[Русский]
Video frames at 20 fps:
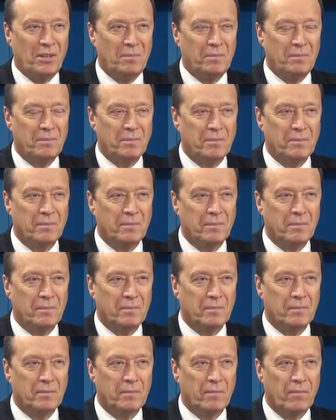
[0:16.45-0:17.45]
Хотя, ну, не
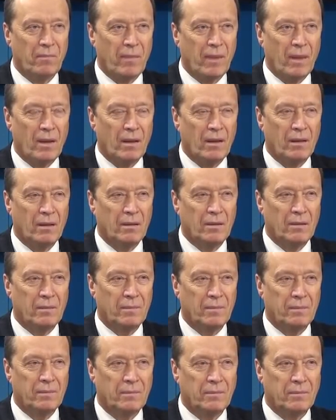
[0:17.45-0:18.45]
всегда так вот
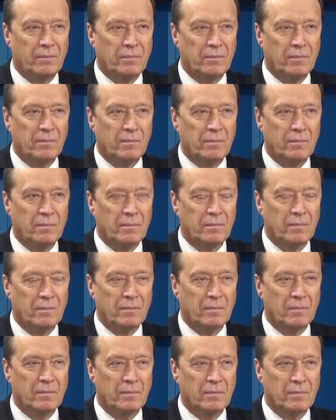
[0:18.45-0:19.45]
получается, что
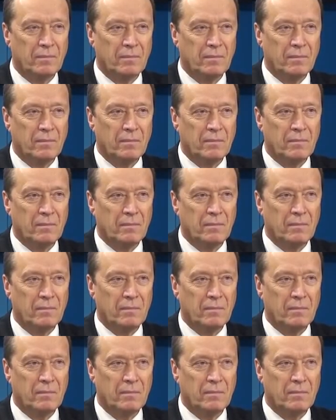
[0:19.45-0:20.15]
доброе,